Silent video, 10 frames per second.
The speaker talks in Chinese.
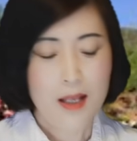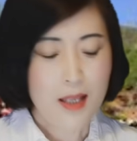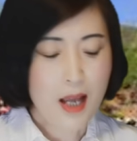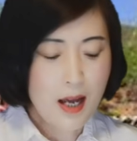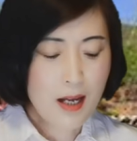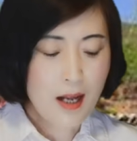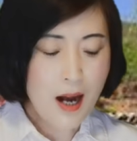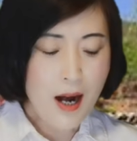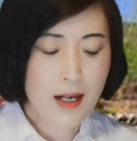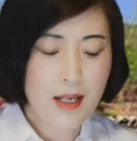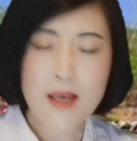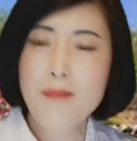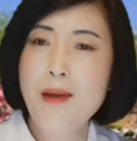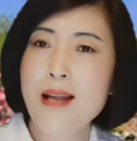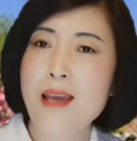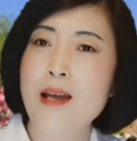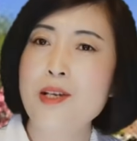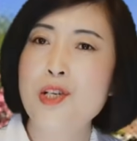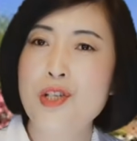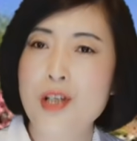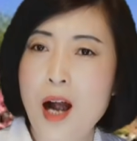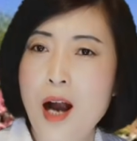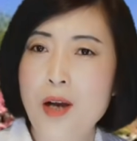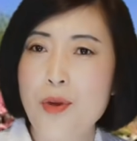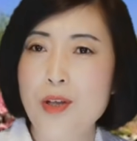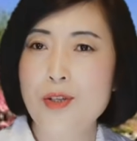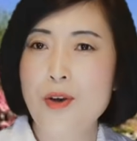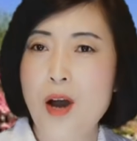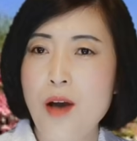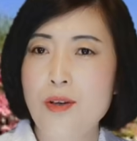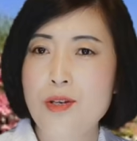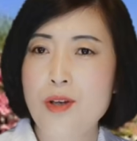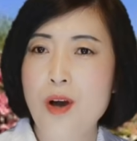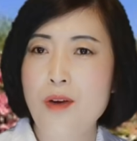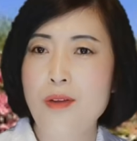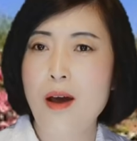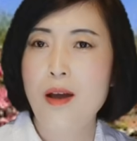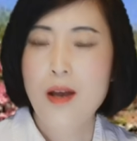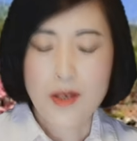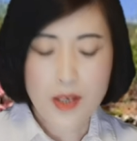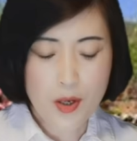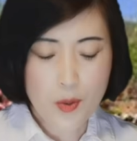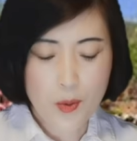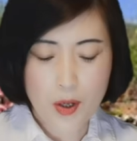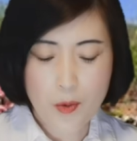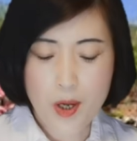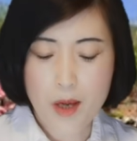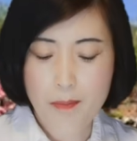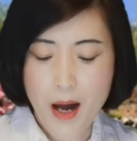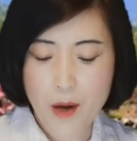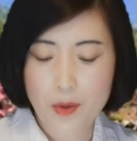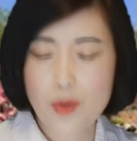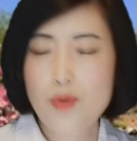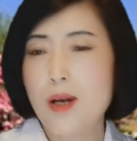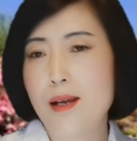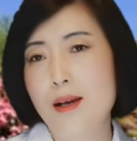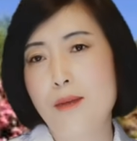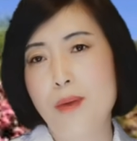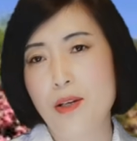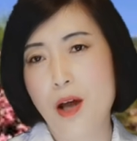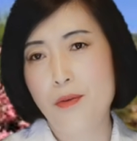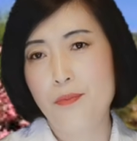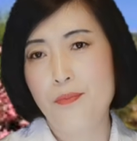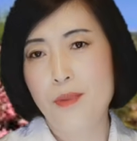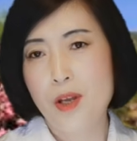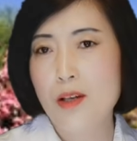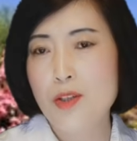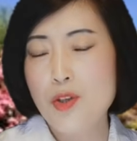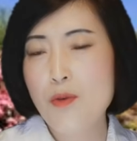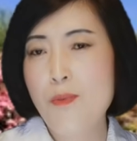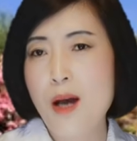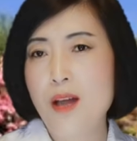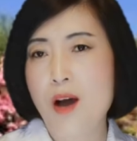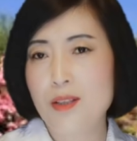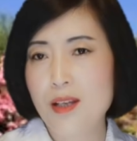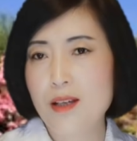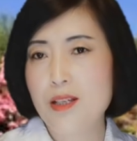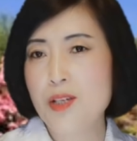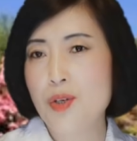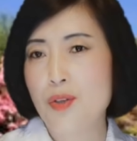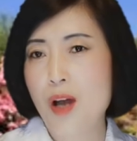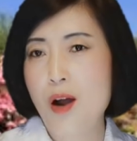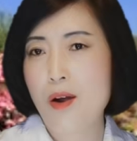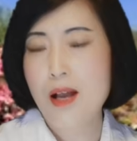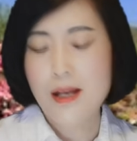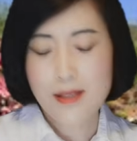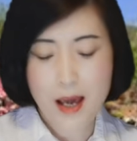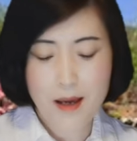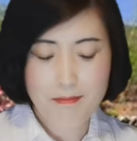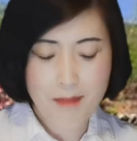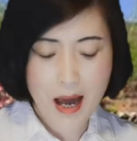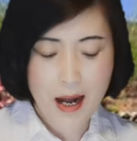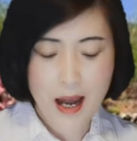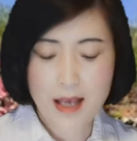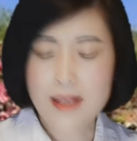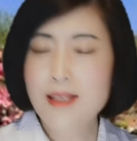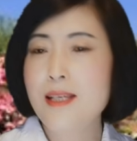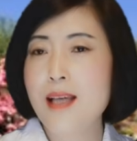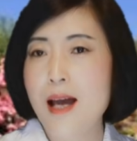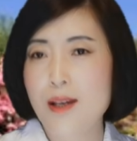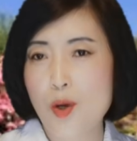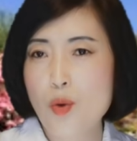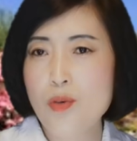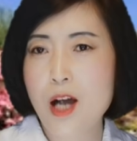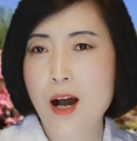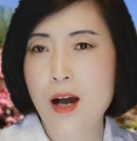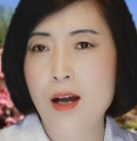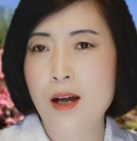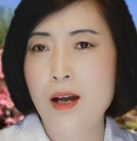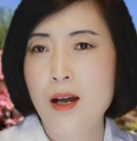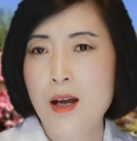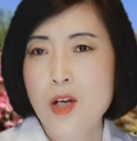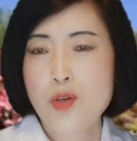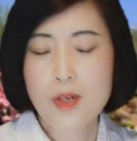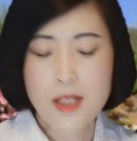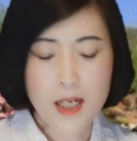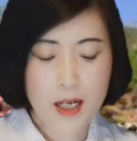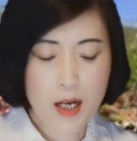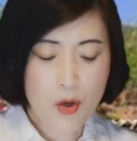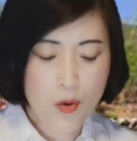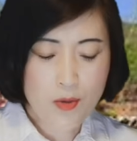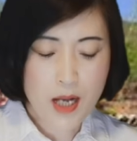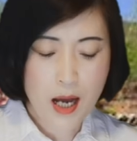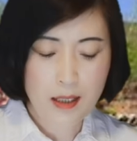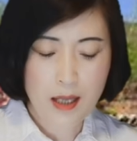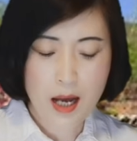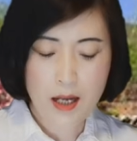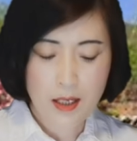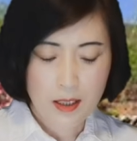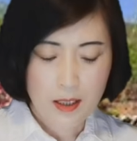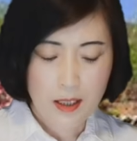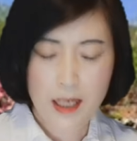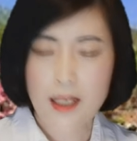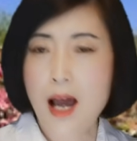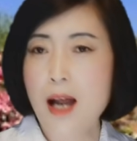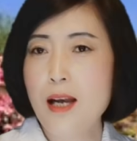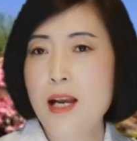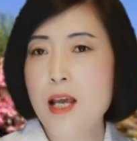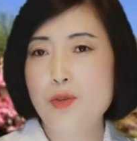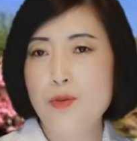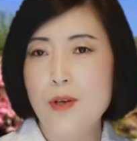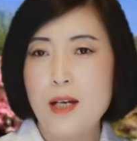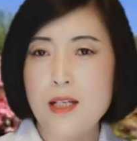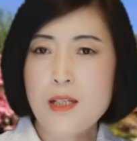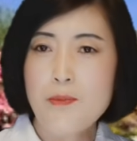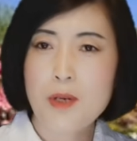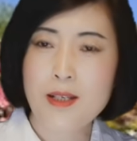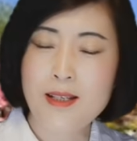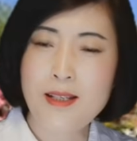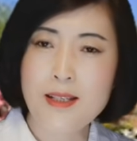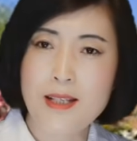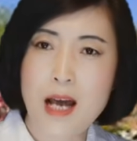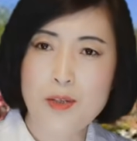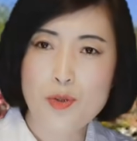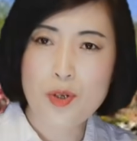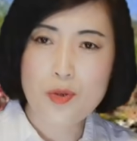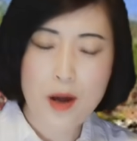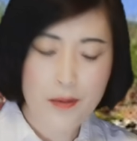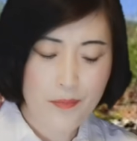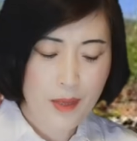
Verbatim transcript: 那二零一八年十二月九号的时候呢，英国的卫报做了一个报道，就报道顶级手套在马来西亚的工厂，说这个工厂呢，给他列举了这么四大罪状。